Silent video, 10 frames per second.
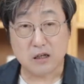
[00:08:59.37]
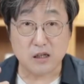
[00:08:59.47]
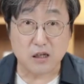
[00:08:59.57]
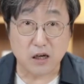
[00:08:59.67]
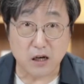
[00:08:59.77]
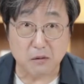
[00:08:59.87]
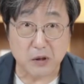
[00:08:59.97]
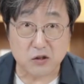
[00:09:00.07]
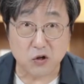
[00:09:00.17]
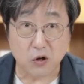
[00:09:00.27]
끽해야
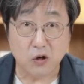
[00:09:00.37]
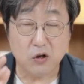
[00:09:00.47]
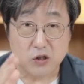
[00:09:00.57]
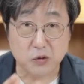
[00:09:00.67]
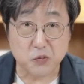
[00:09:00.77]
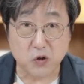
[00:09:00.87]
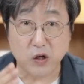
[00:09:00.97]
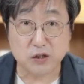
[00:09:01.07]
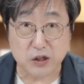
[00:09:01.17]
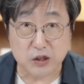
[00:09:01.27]
몇 초?
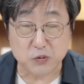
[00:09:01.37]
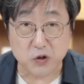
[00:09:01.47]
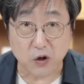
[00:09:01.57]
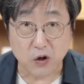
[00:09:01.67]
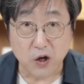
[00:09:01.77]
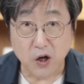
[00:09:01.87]
10초에서 20초.